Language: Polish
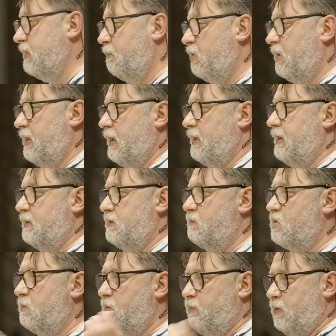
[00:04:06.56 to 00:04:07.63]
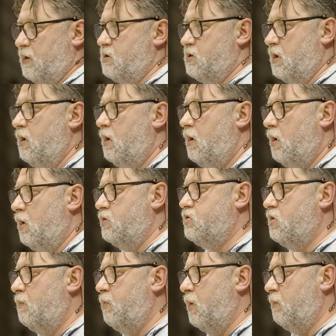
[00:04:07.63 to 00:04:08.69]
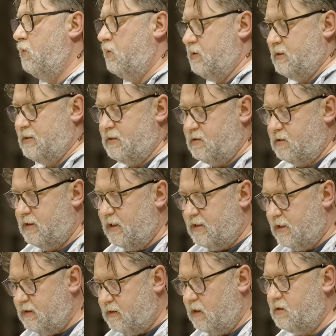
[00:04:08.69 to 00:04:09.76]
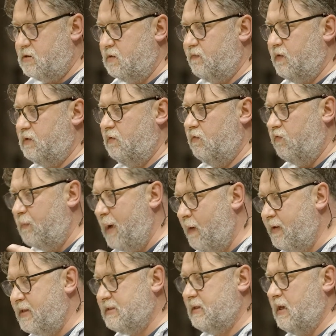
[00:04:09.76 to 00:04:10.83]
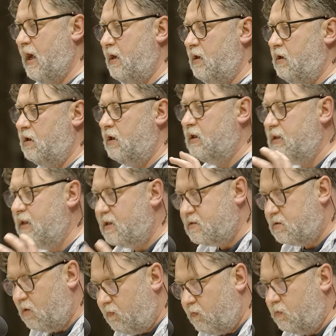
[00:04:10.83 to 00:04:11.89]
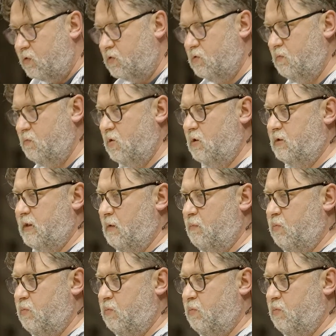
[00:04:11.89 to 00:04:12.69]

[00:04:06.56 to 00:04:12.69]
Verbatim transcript: polega na tym, że po pierwsze, chodzi o pomoc zdecentralizowaną, w małej skali, gniazdową, jeśli mogę tak